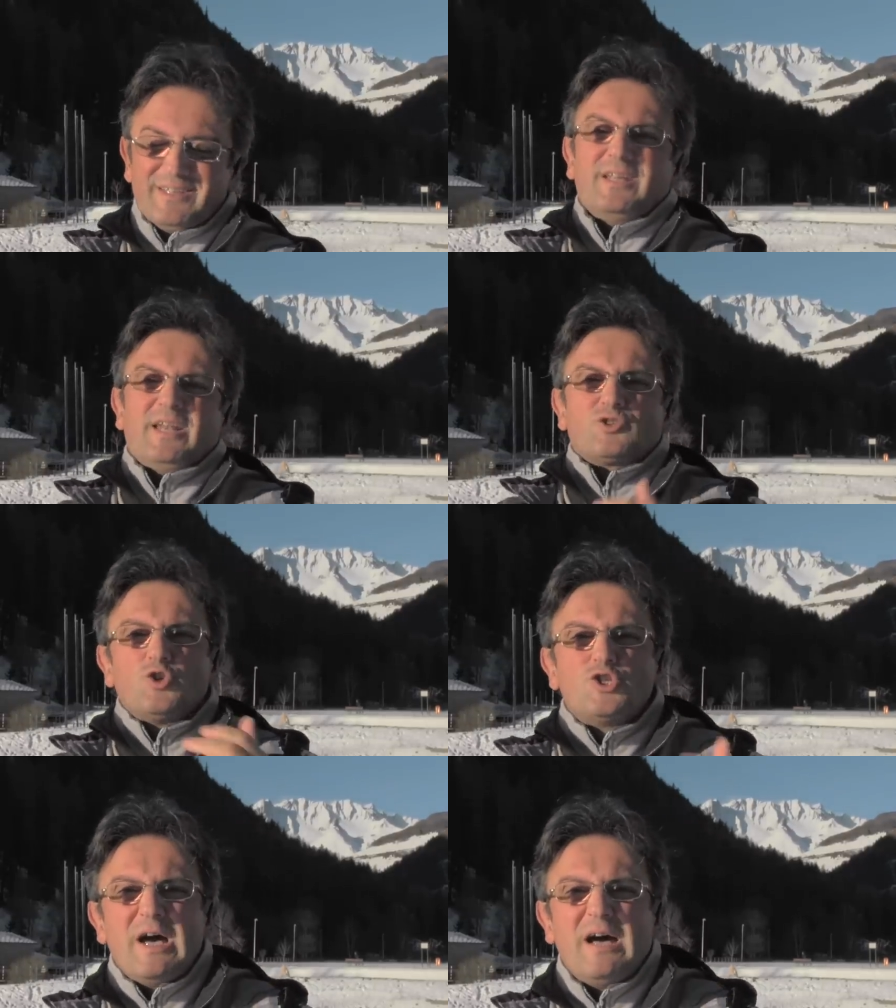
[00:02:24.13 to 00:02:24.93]
di dire
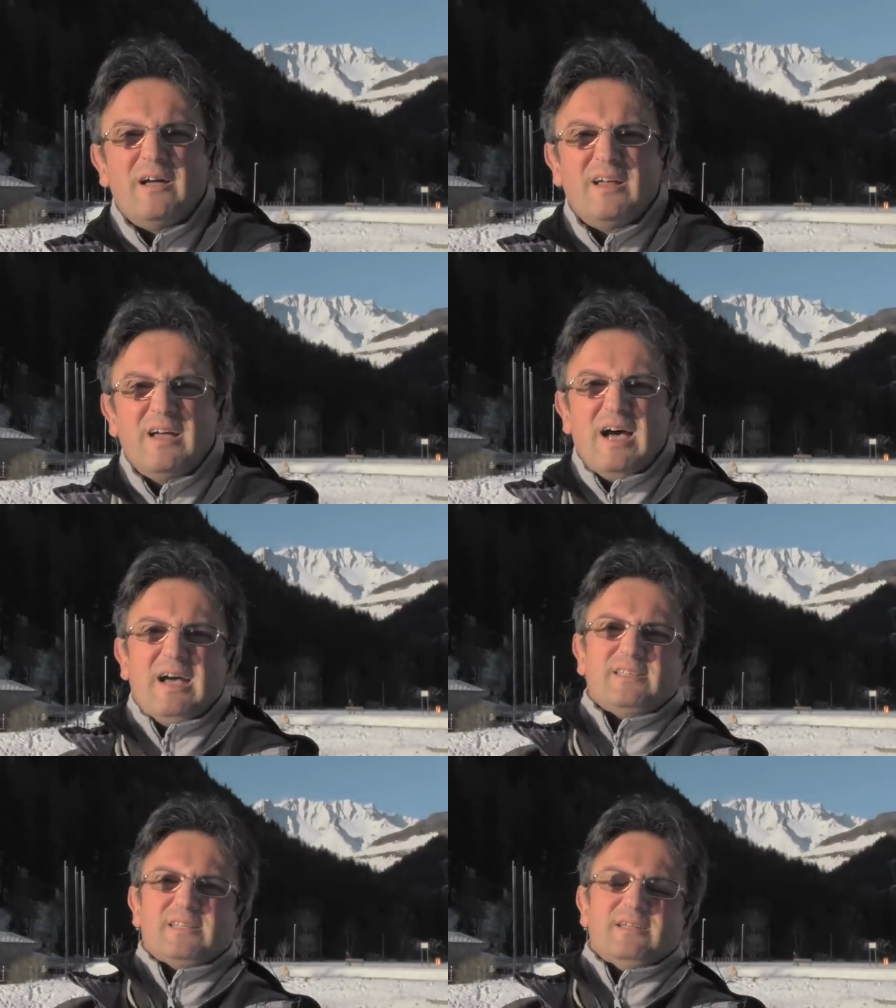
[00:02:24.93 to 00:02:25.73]
so già
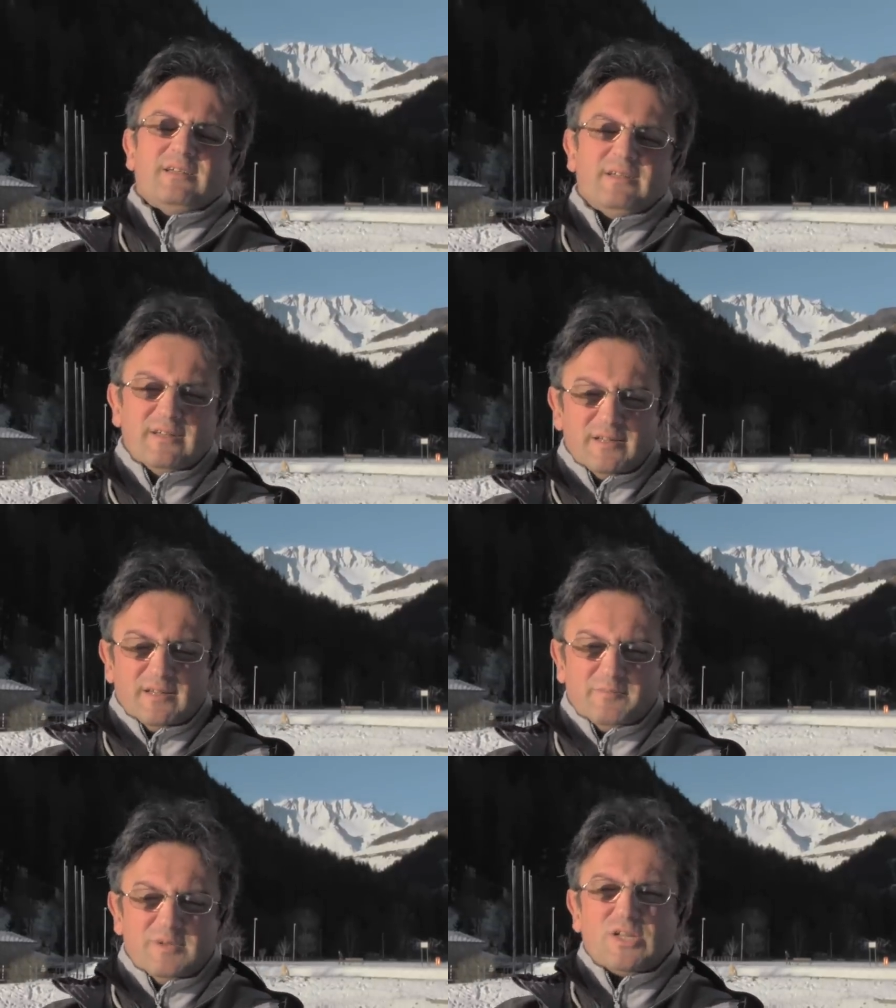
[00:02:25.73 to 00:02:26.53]
anzi
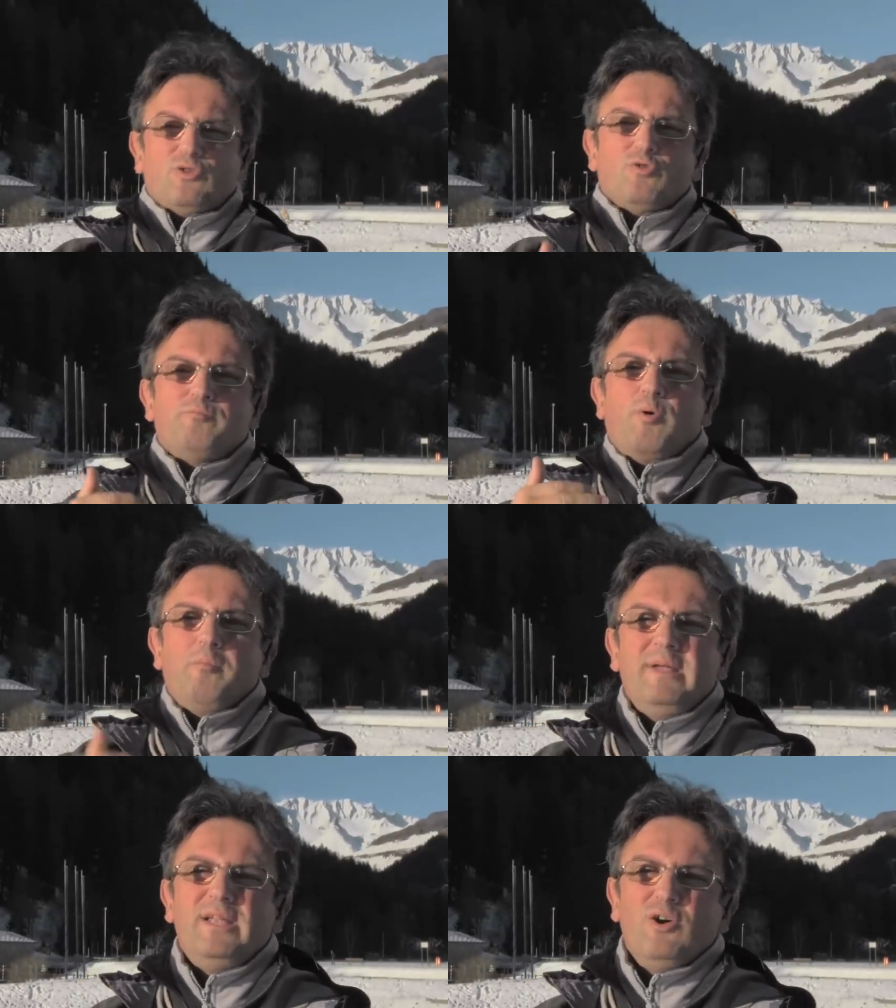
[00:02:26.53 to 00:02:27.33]
mi sento un
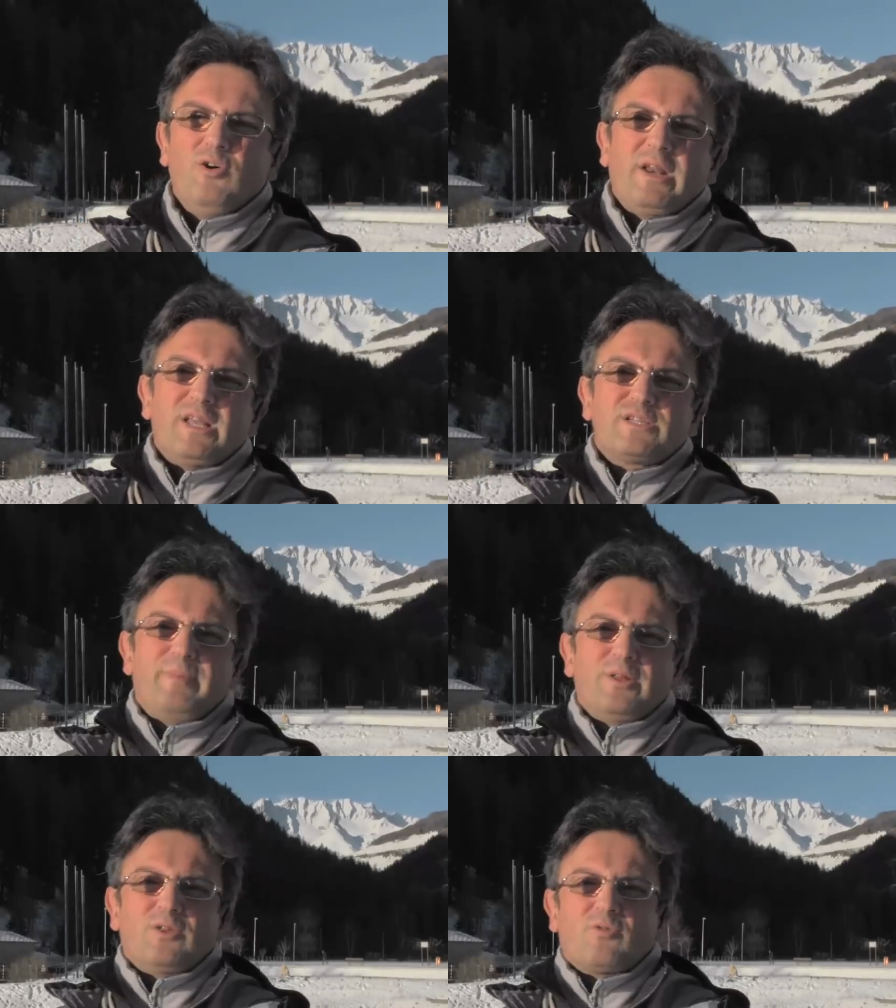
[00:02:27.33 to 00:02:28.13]
po' migliore
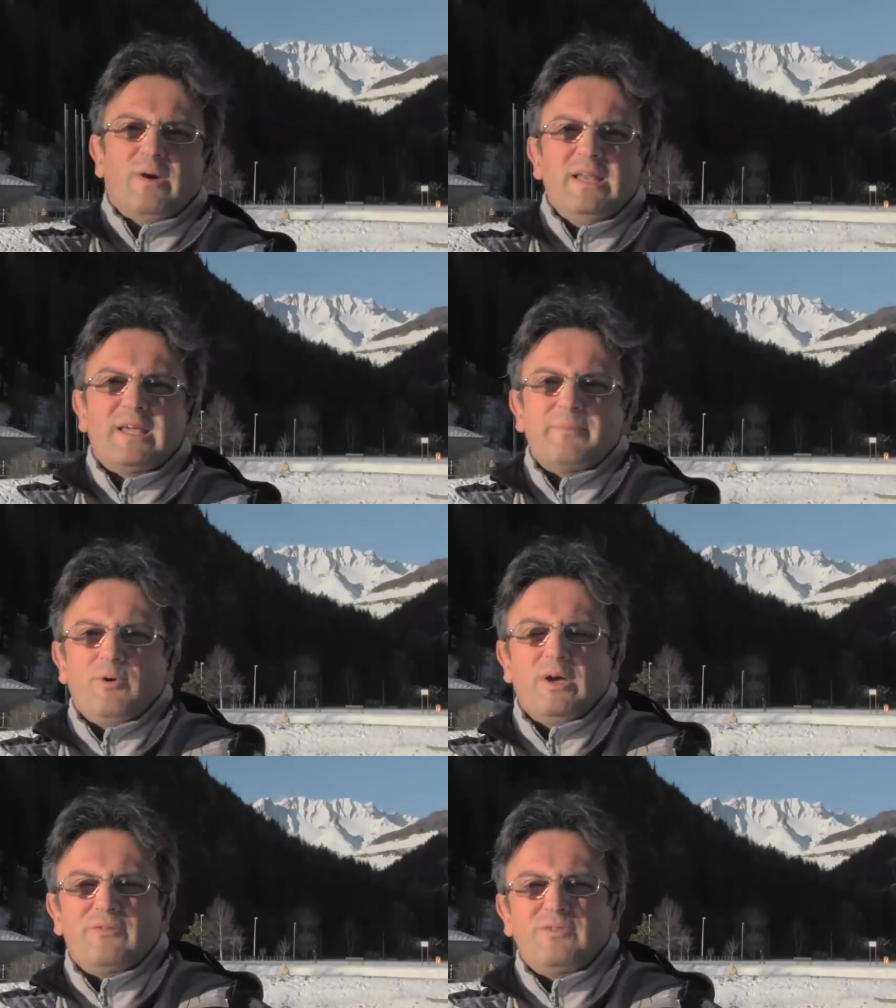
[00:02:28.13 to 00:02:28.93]
rispetto a quelli che
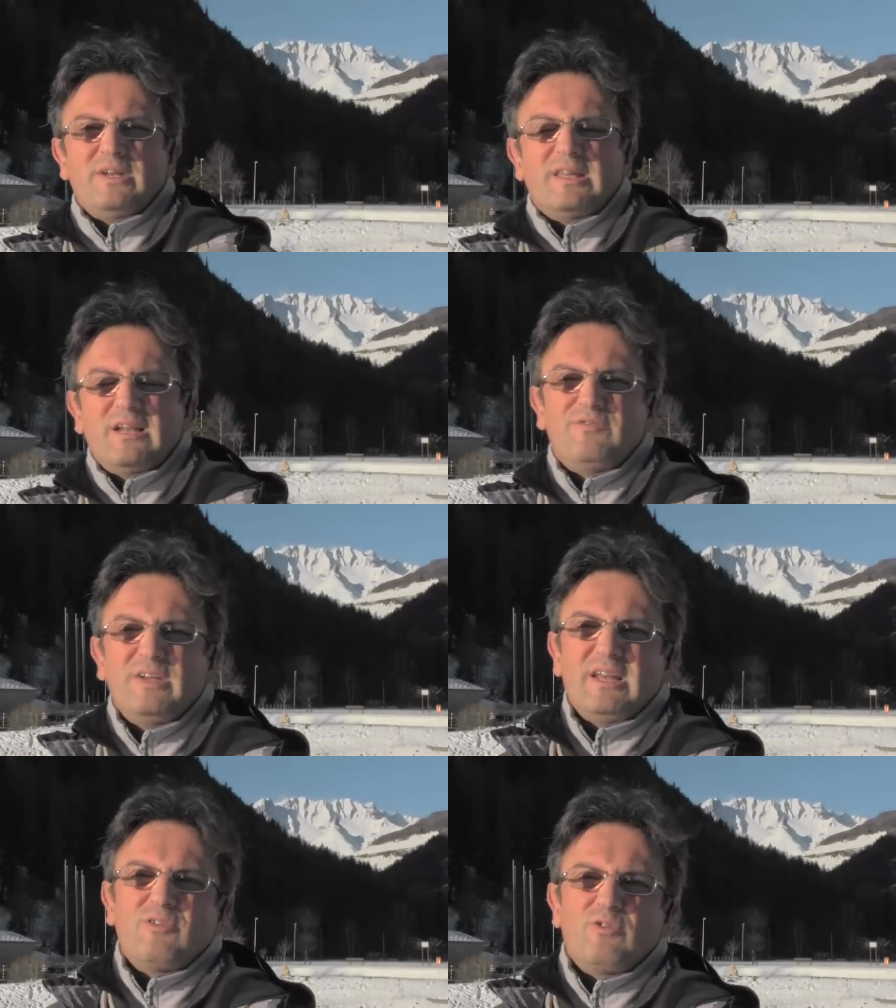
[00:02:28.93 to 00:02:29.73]
poi alla fine della
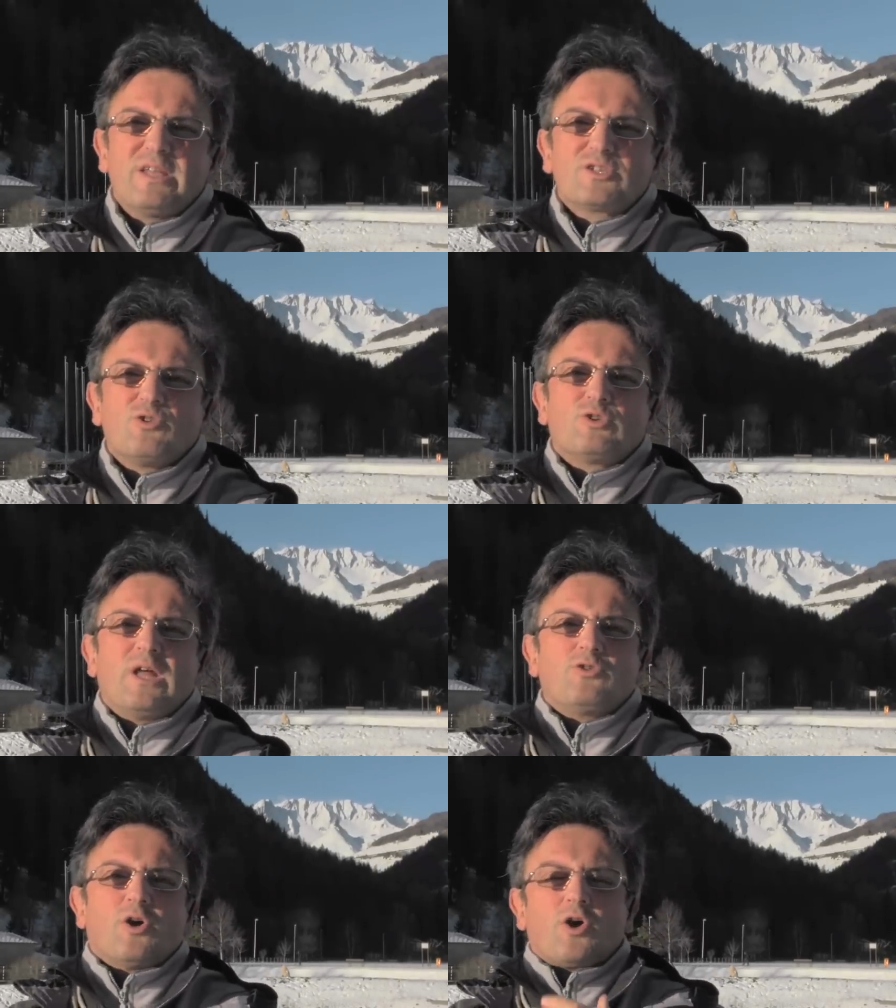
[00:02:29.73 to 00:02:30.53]
fiera non riescono
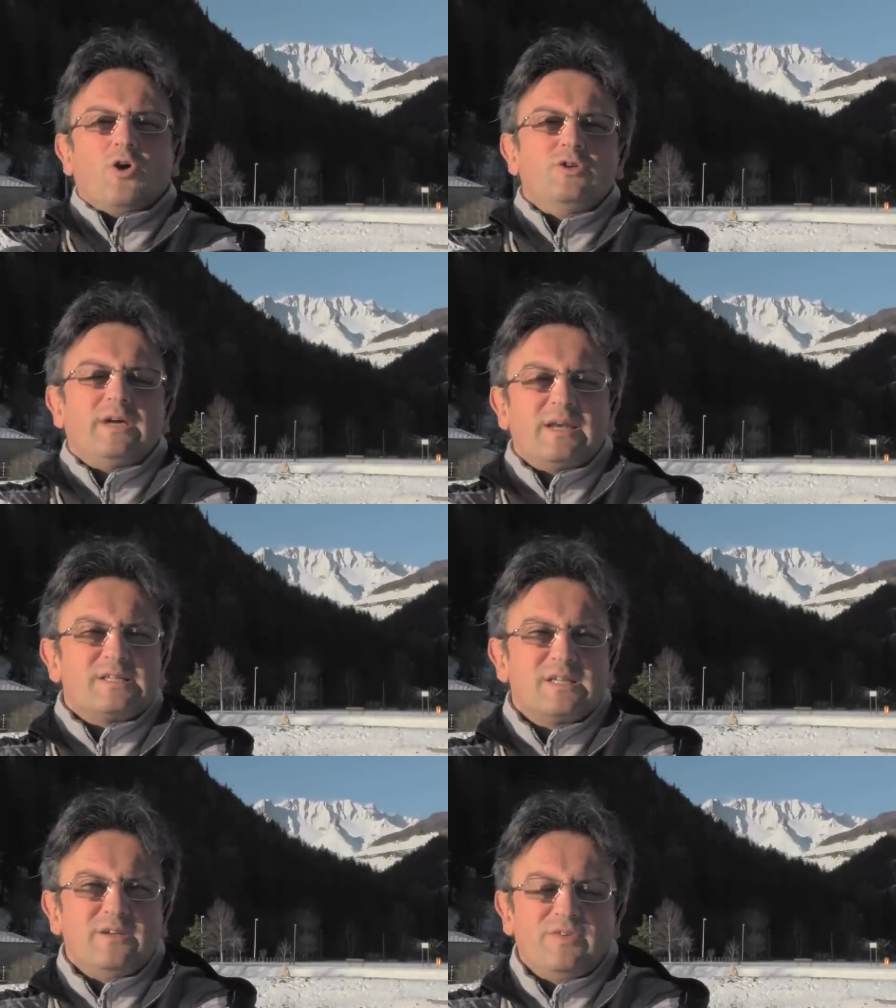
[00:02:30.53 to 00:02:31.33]
tanto a cogliere
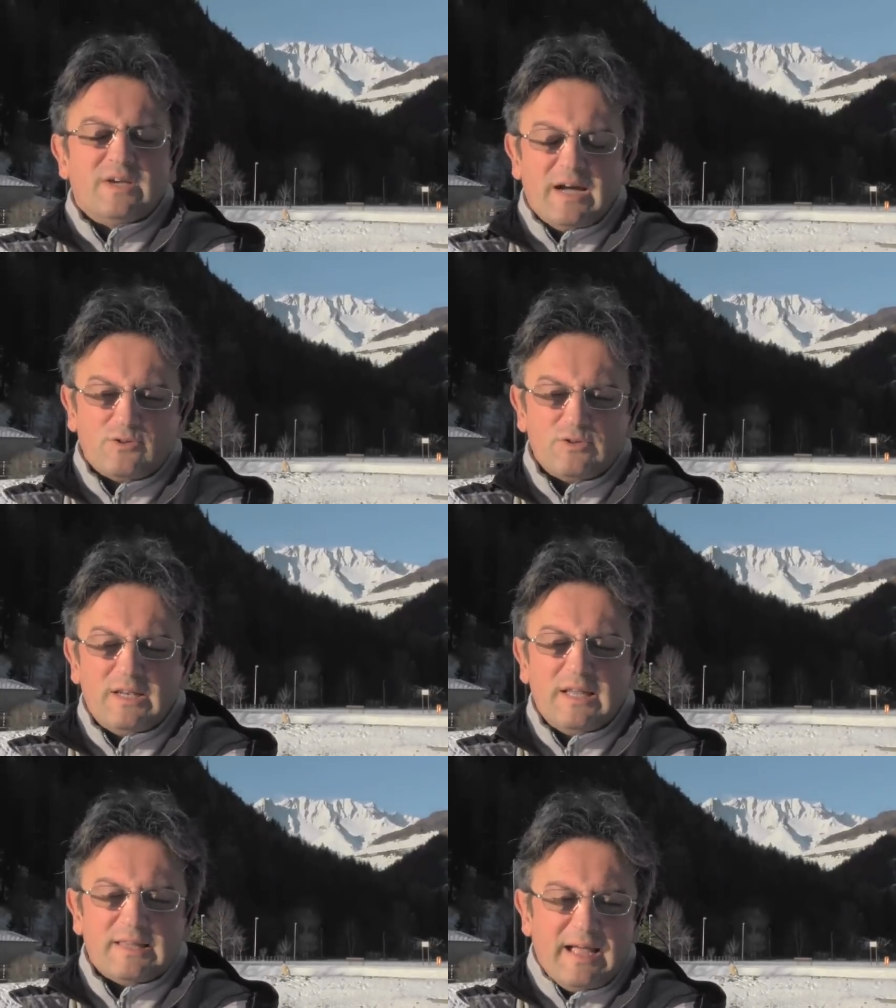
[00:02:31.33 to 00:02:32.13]
il significato
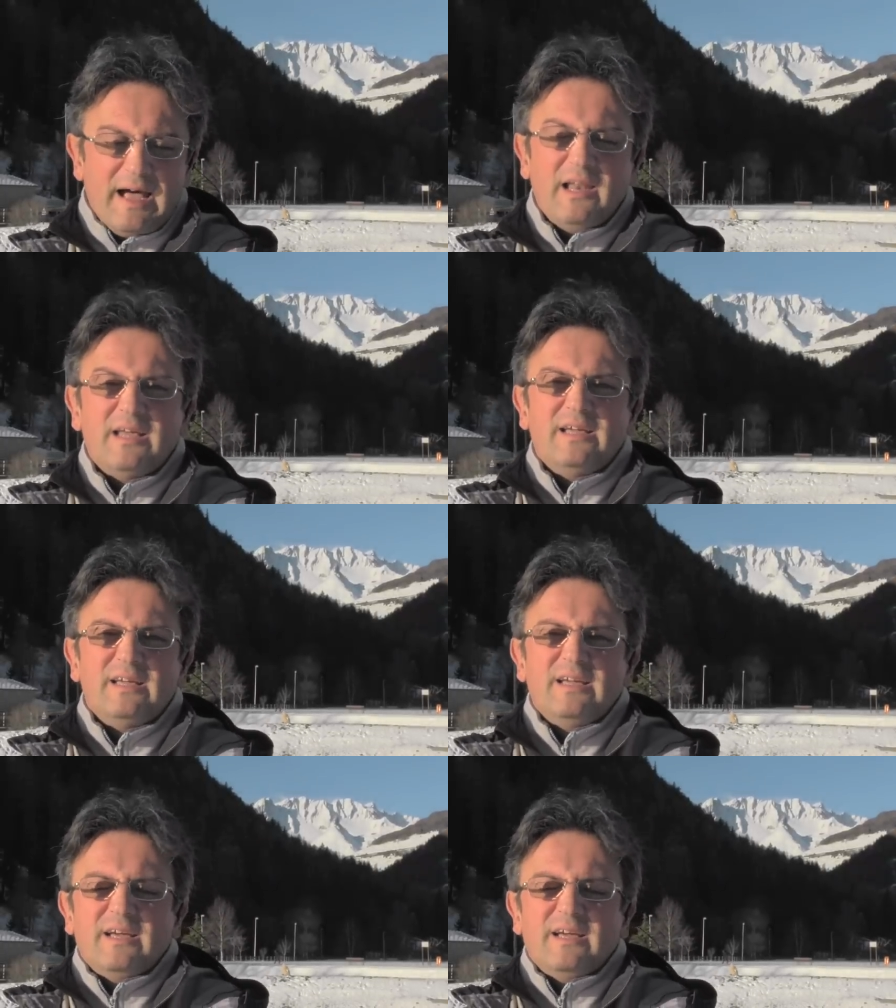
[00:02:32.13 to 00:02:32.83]
del Natale,